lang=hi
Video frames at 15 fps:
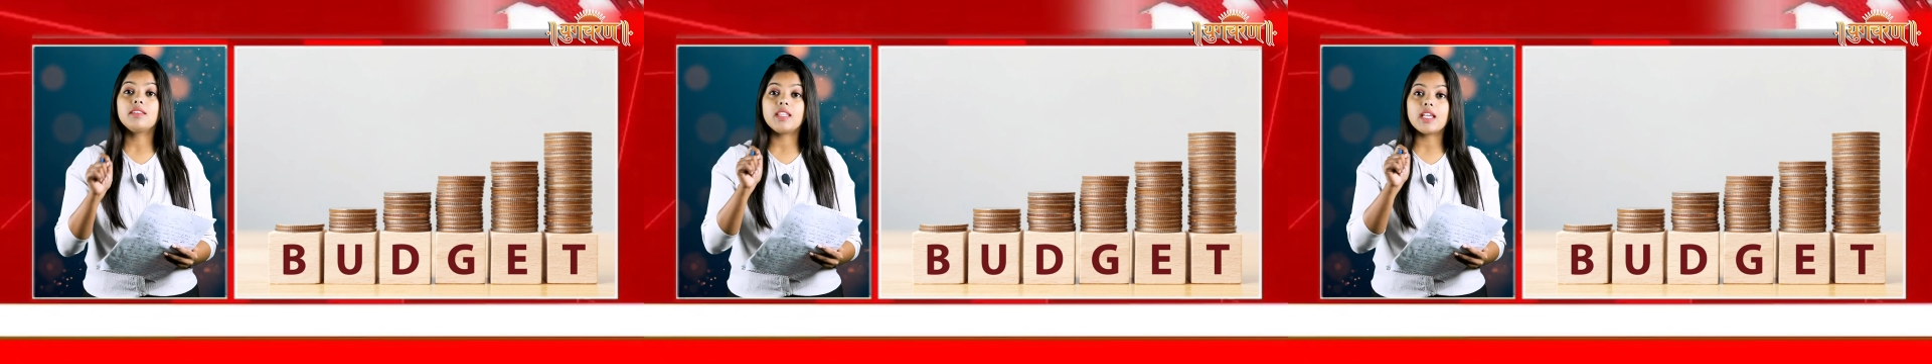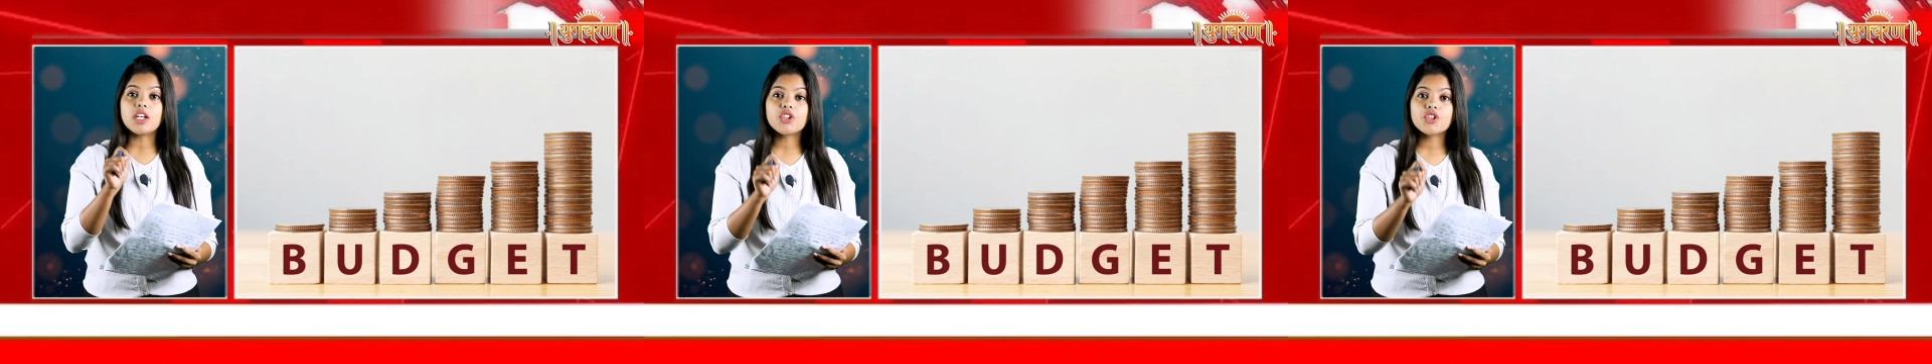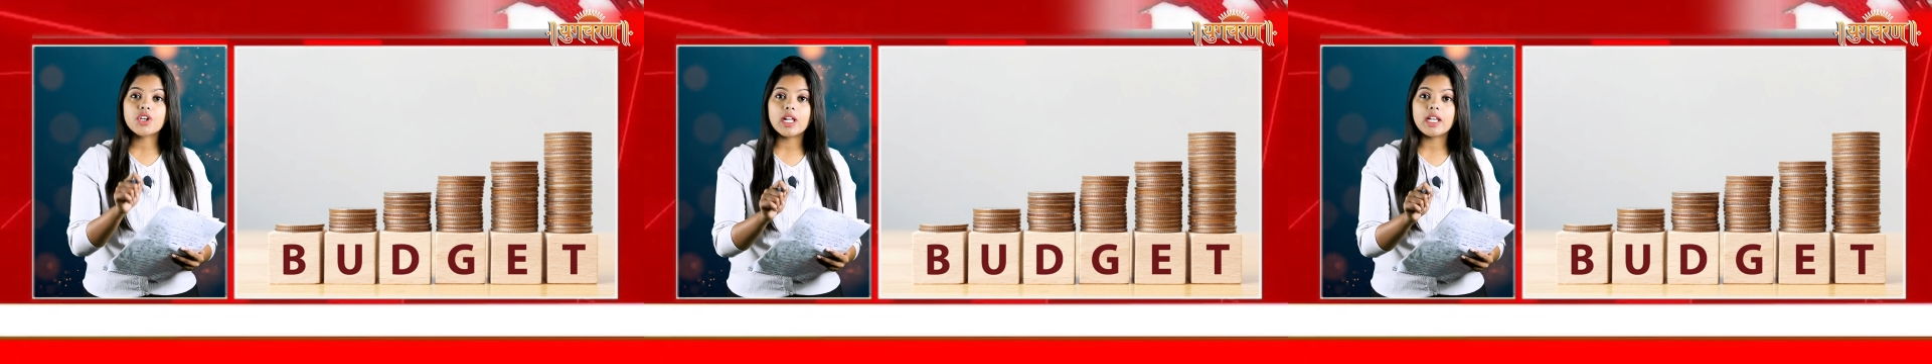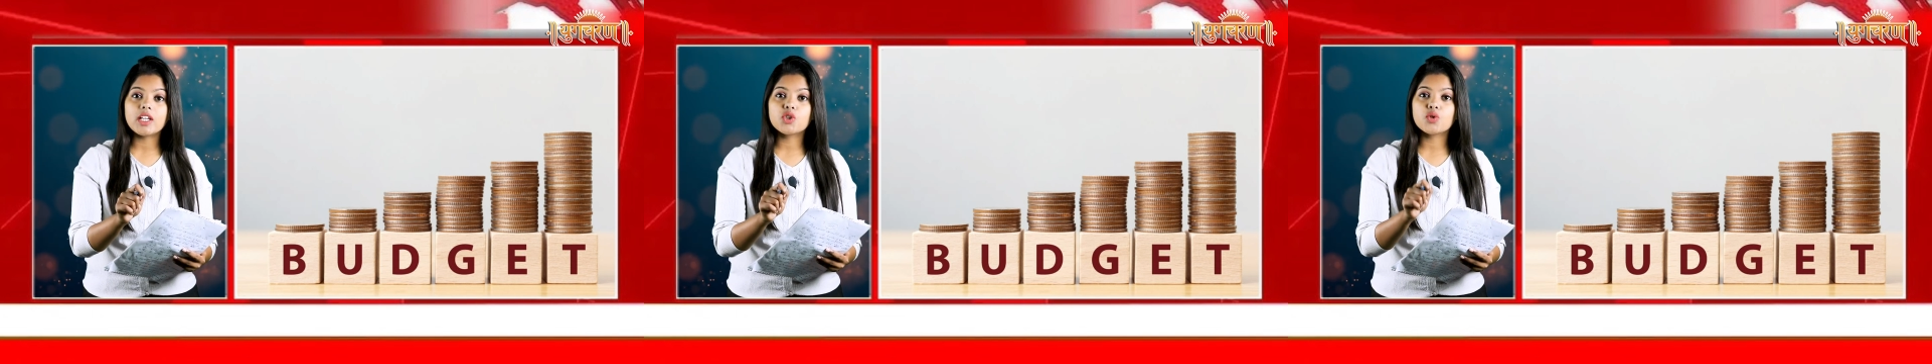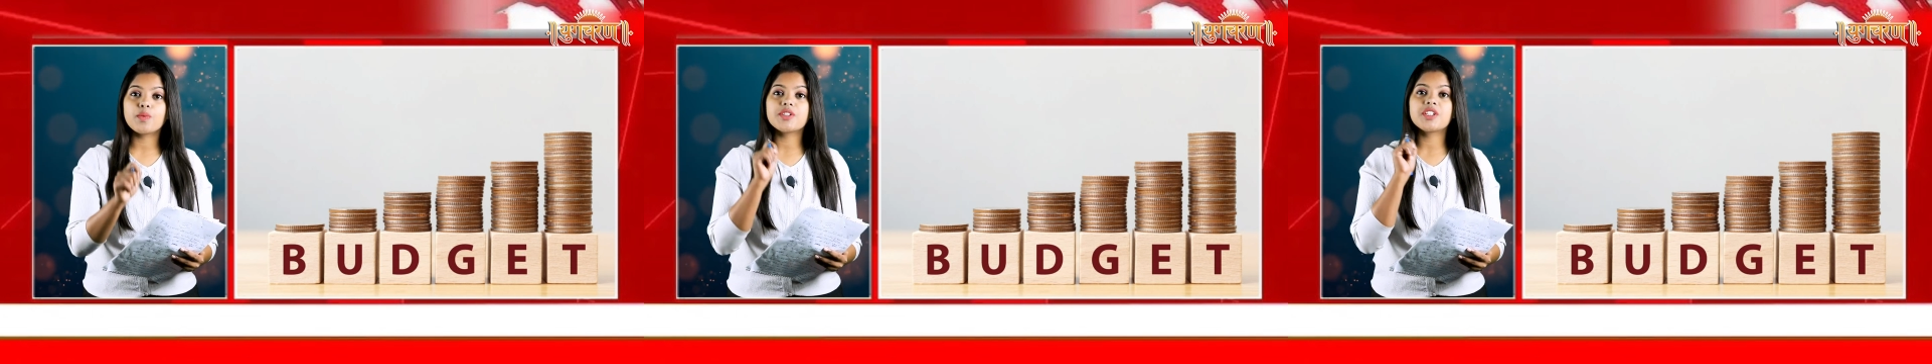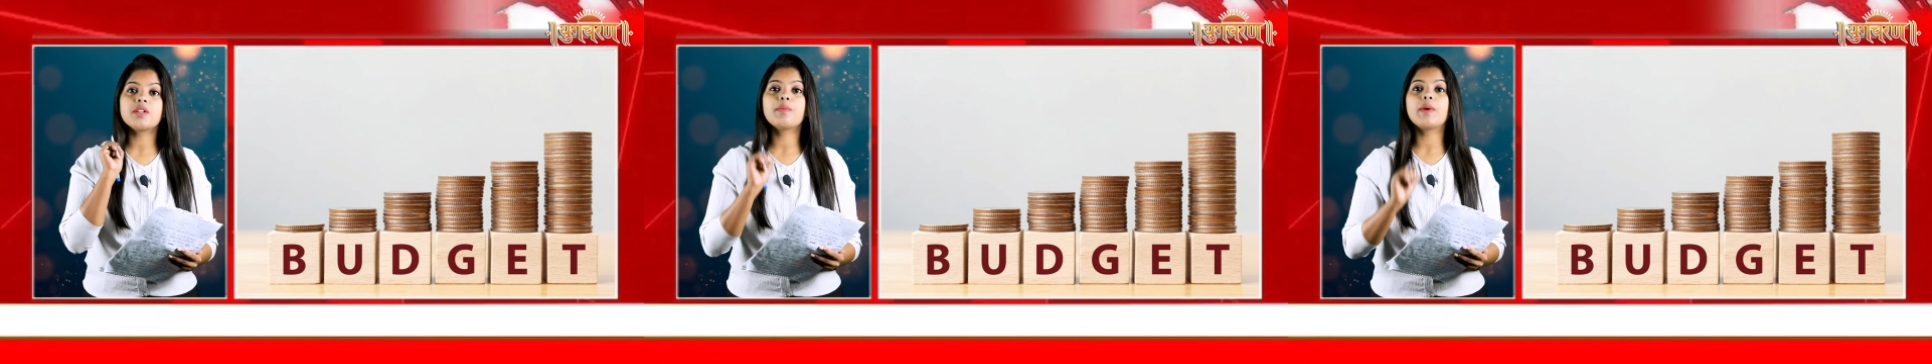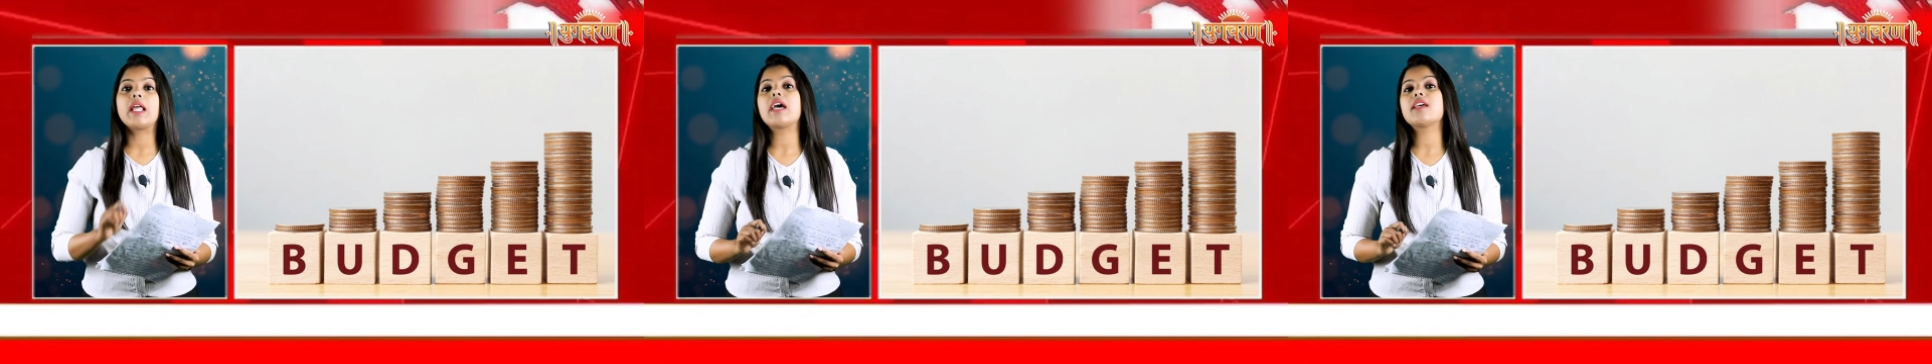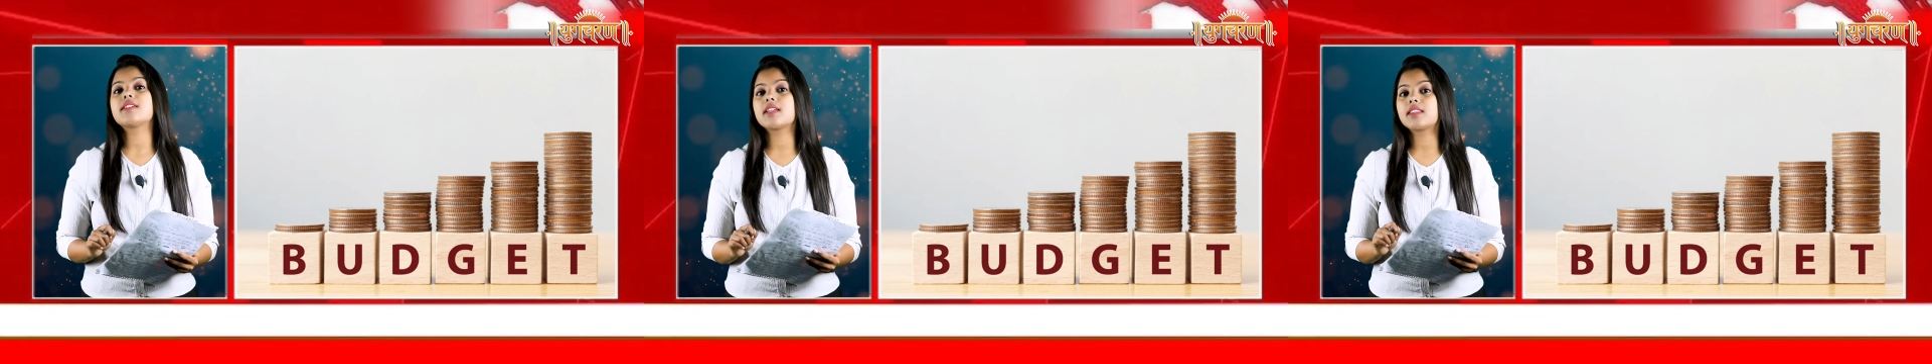देश के लिए जो बजट
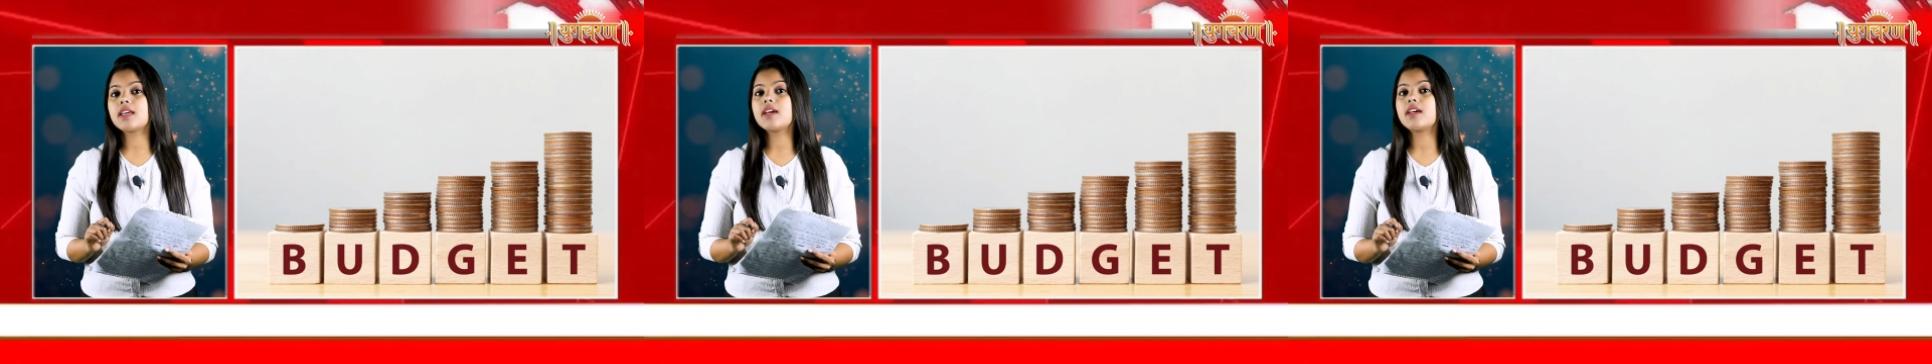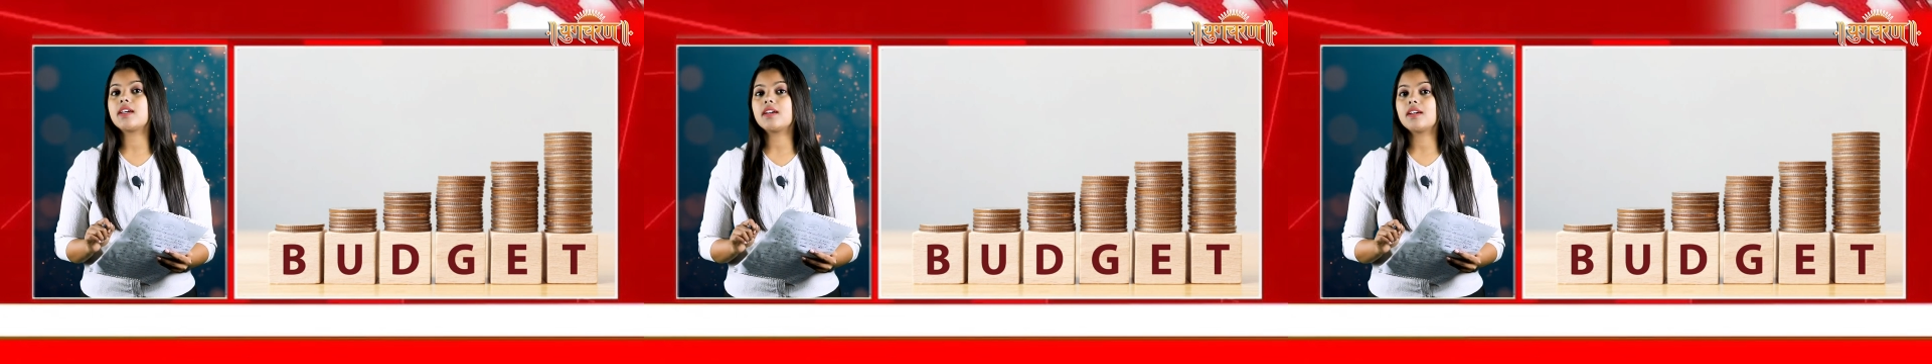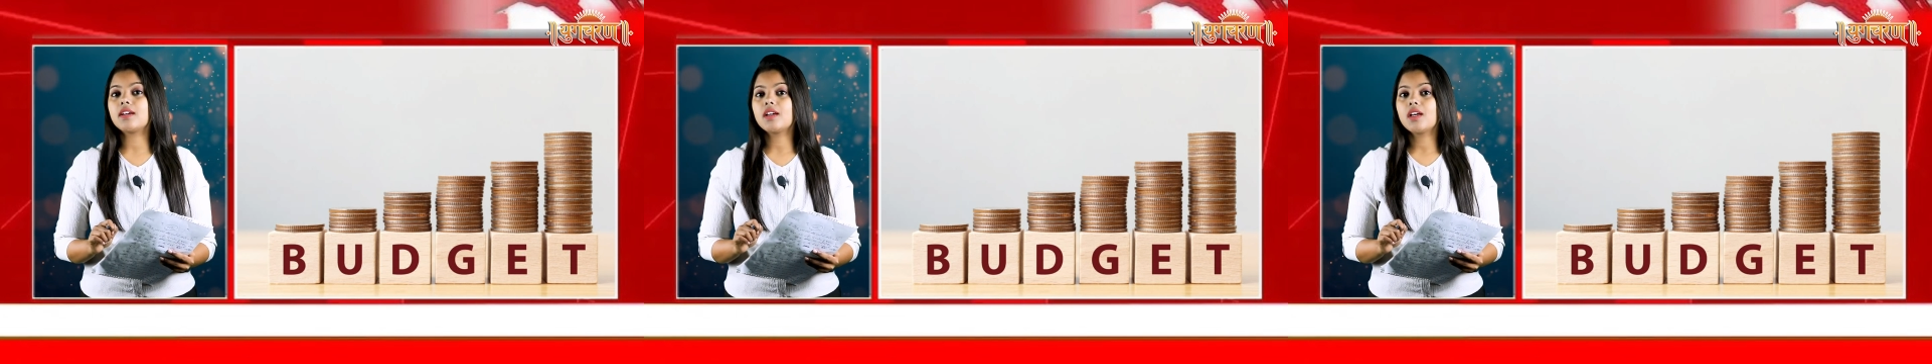बनाया जाता है